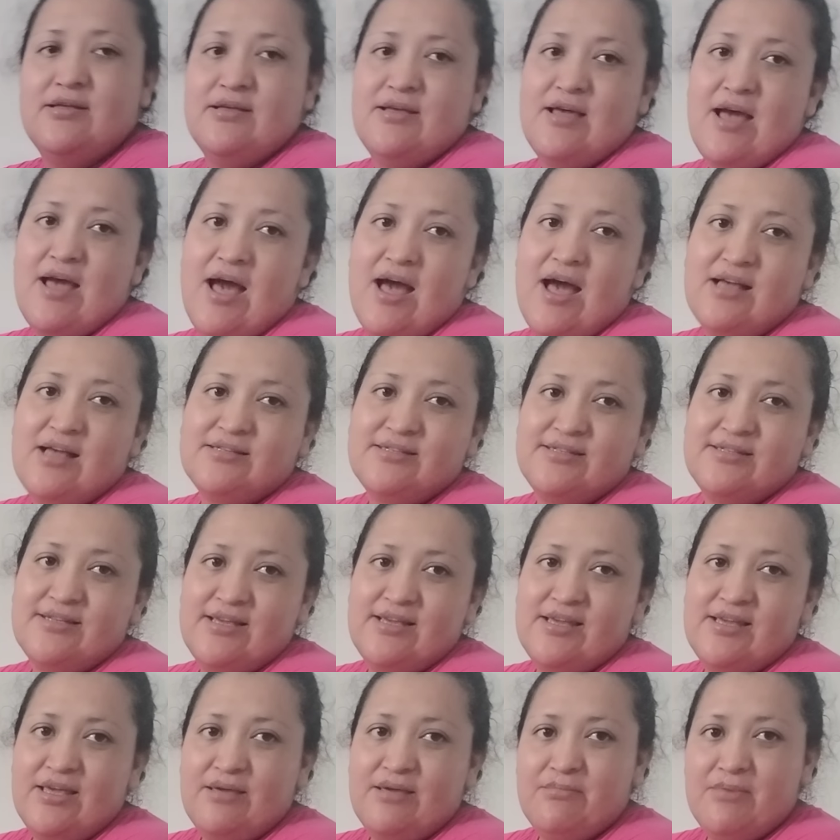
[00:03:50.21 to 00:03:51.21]
Ah, sí,
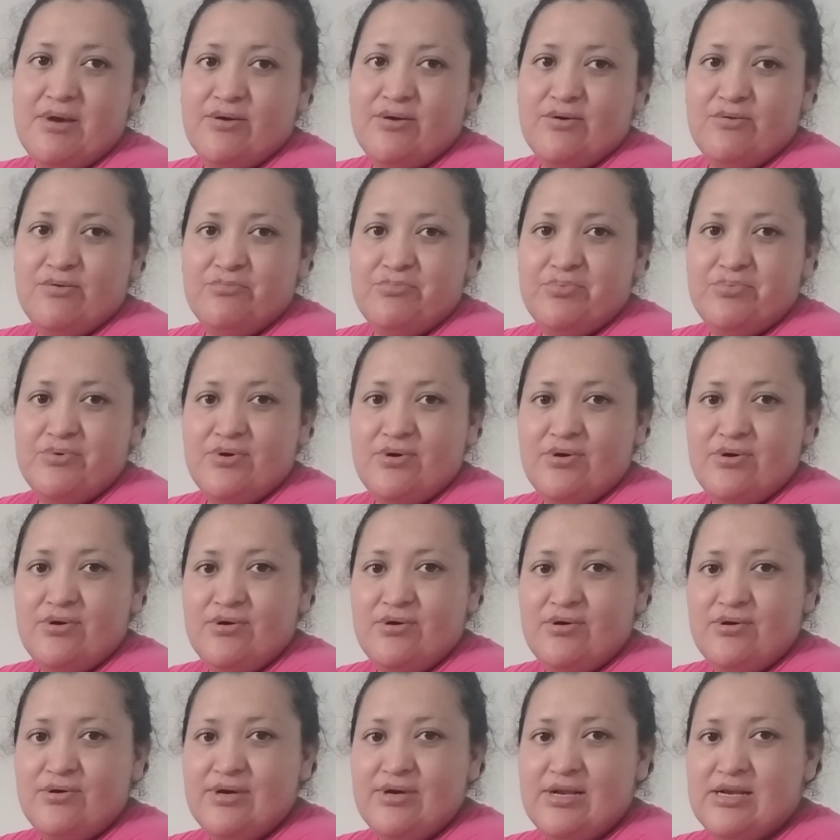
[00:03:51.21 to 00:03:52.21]
y me
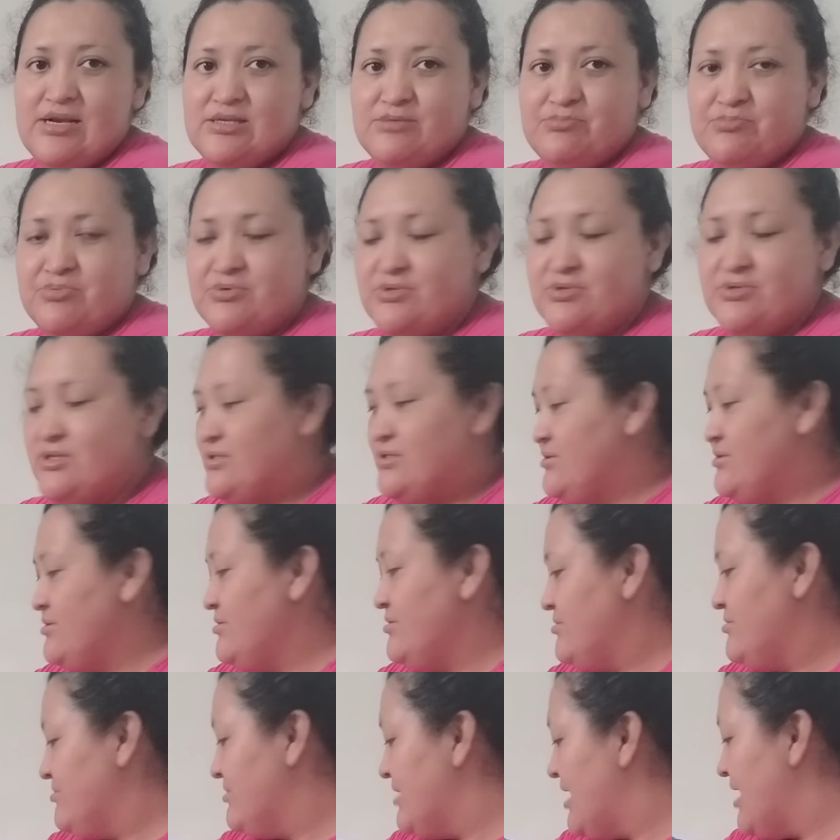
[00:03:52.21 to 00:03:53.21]
compró el esposito
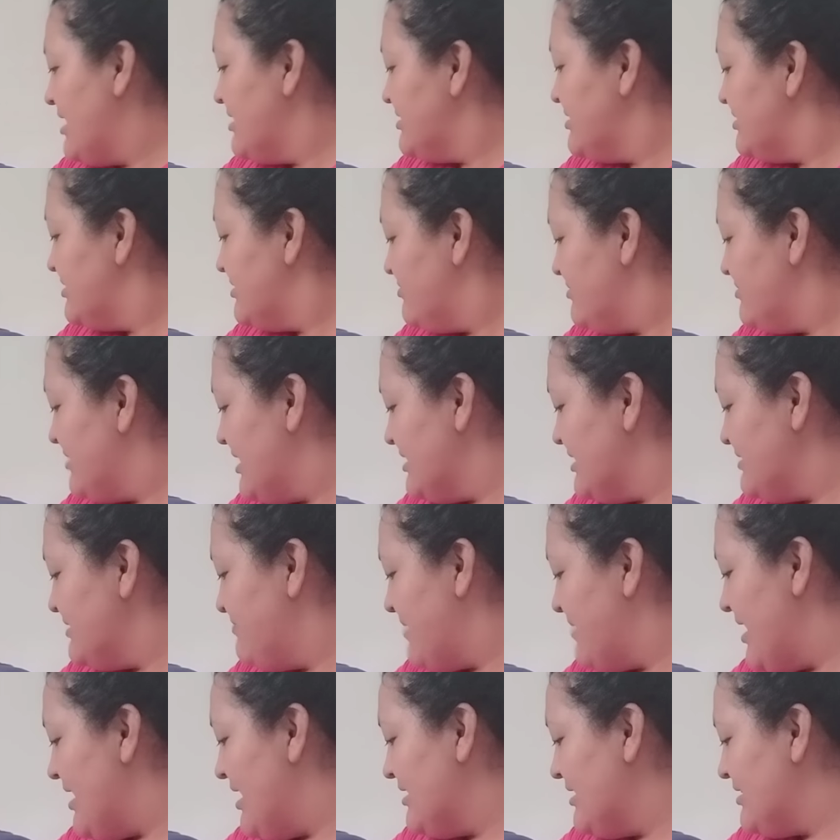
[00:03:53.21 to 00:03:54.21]
unas, unas
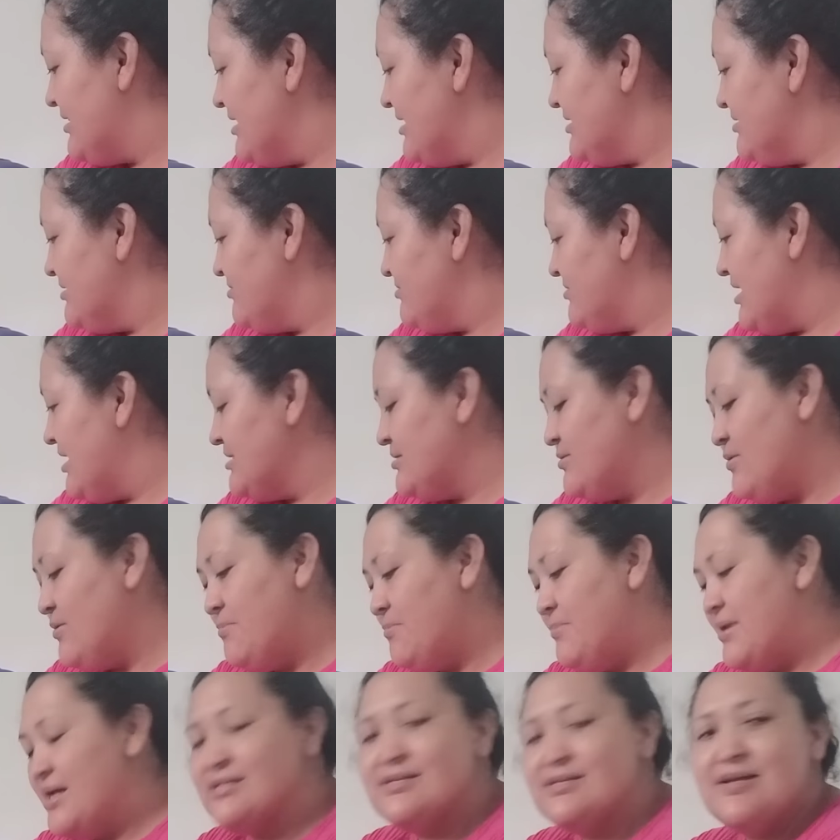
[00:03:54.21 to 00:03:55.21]
paletas, unas
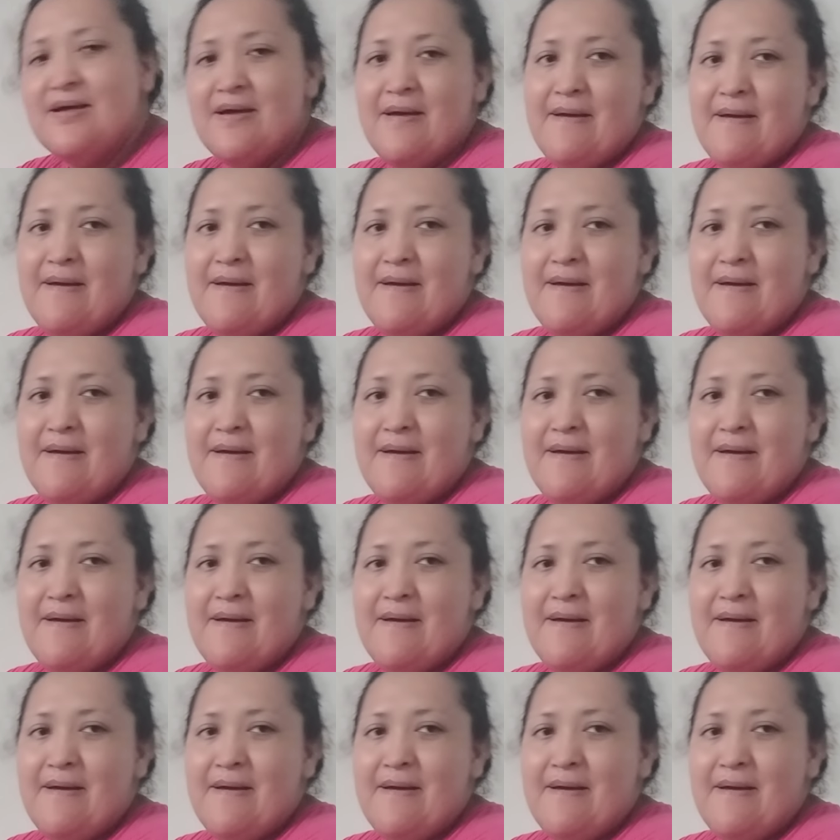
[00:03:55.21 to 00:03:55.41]
sombras,